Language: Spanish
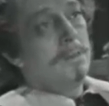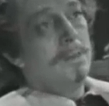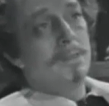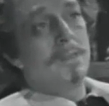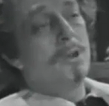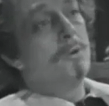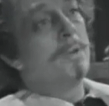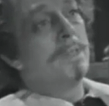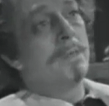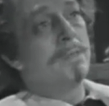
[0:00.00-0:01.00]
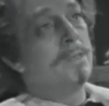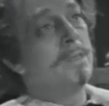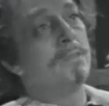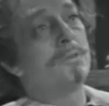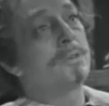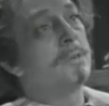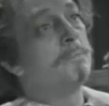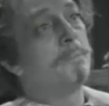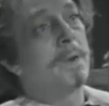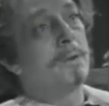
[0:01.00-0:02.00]
y te he obedecido
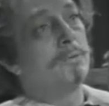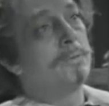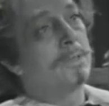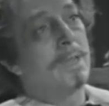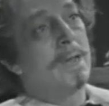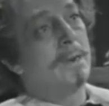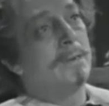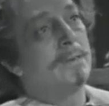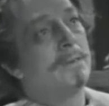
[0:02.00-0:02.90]
sin preguntar.